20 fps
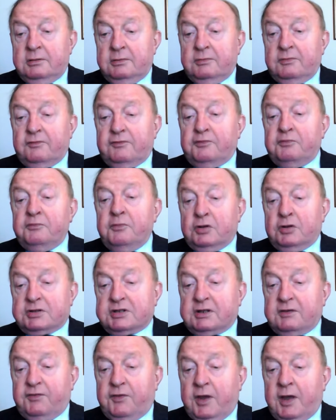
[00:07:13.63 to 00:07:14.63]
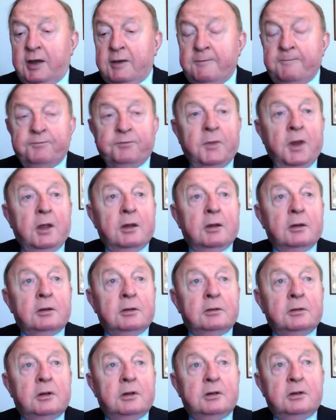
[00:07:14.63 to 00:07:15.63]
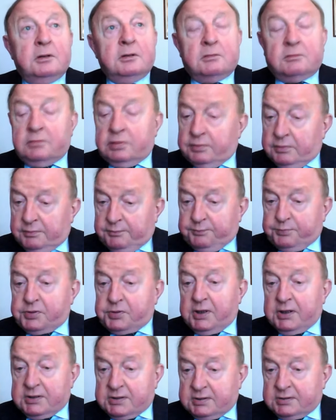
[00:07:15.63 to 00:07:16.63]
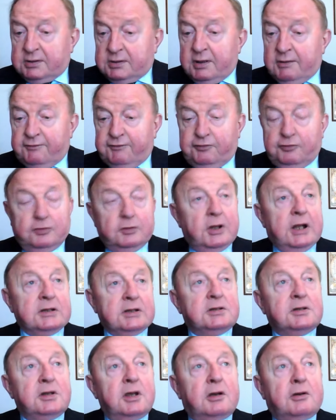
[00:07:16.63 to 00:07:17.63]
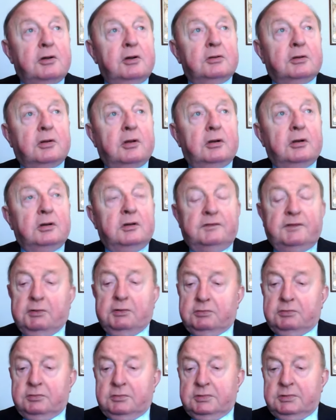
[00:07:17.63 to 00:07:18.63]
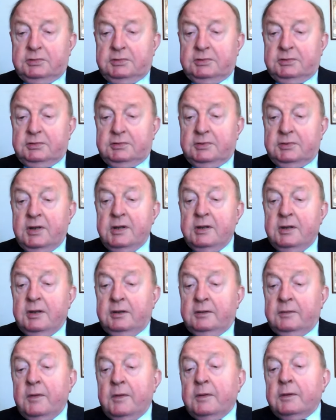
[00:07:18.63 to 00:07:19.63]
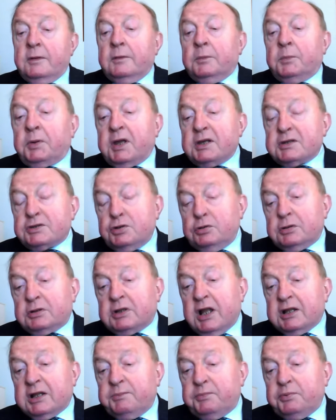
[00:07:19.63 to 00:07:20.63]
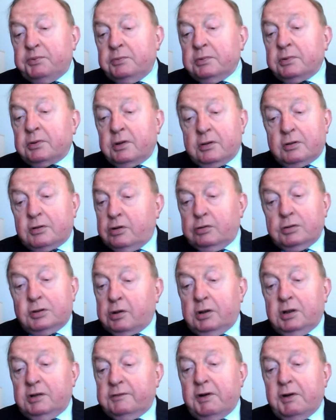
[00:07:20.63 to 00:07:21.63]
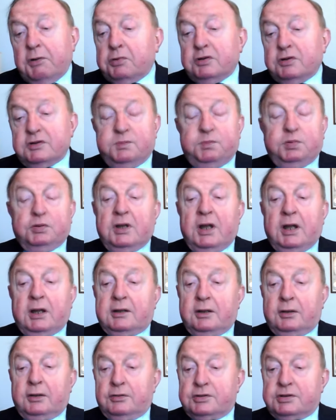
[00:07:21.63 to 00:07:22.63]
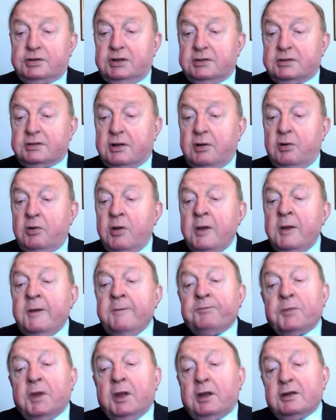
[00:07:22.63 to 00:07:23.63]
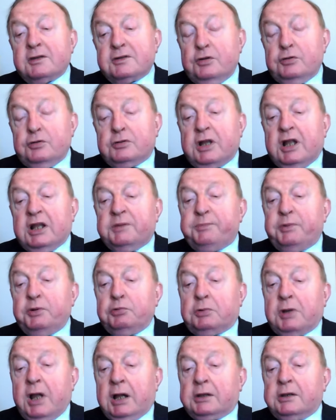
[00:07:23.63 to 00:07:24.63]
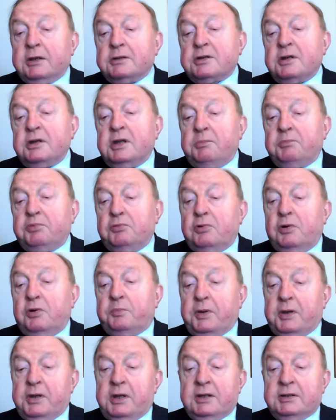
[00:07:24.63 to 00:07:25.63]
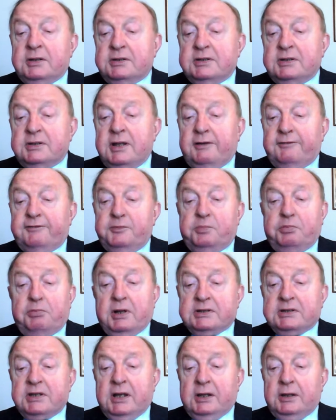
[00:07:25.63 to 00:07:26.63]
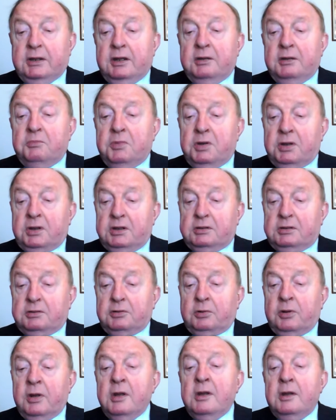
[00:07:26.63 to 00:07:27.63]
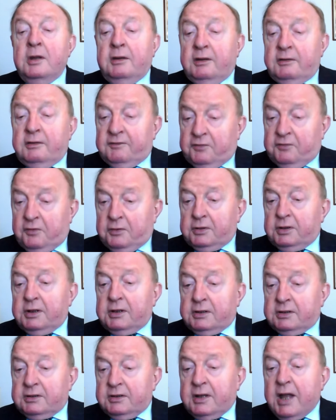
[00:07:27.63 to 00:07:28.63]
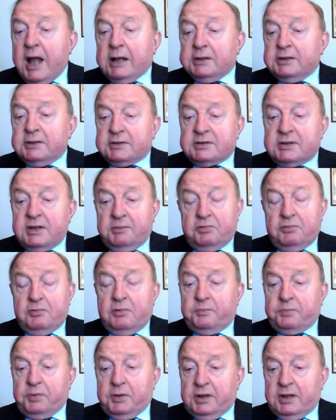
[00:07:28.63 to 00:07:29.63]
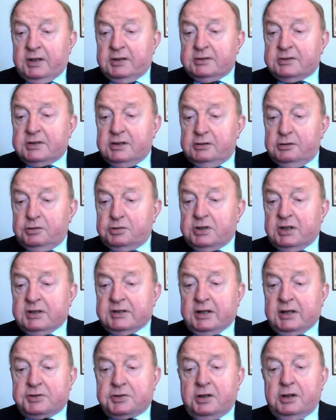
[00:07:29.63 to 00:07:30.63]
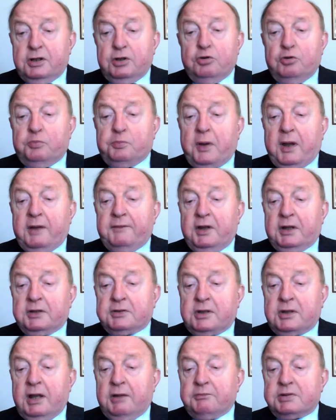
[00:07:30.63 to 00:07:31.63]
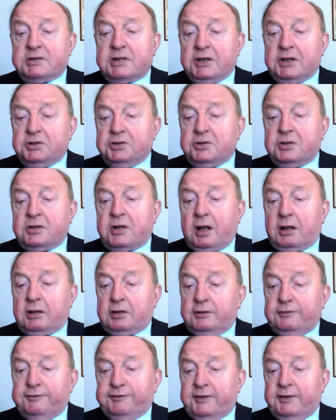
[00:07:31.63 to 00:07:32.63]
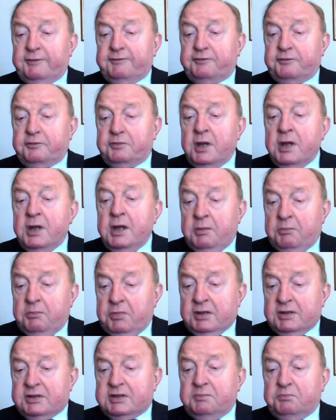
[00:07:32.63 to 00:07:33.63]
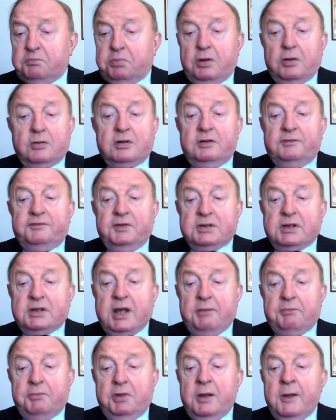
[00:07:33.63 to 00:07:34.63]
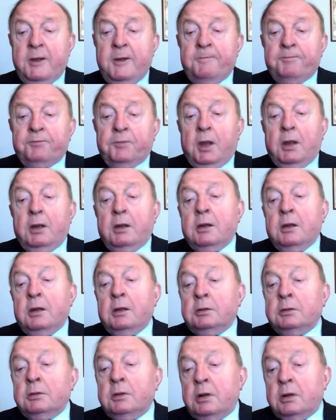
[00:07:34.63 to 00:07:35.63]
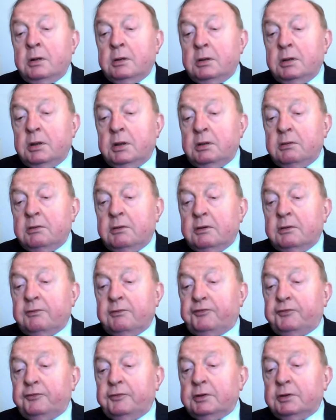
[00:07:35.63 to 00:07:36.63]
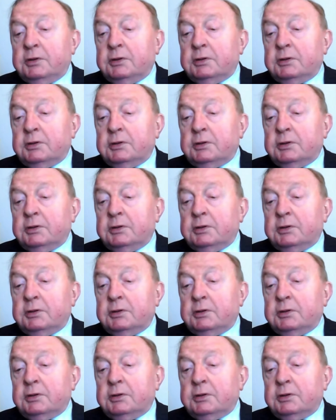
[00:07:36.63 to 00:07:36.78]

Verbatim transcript: w Moskwie. No i przez tę fundację kontrolował e, Rezultat kontrolował gospodarkę rosyjską. Rezultat był taki, że nie było pieniędzy na wypłacanie emerytur, w ogóle na nic nie było pieniędzy. Ludzie zaczęli uprawiać tam, sadzić kartofle między blokowiskami. E, no i w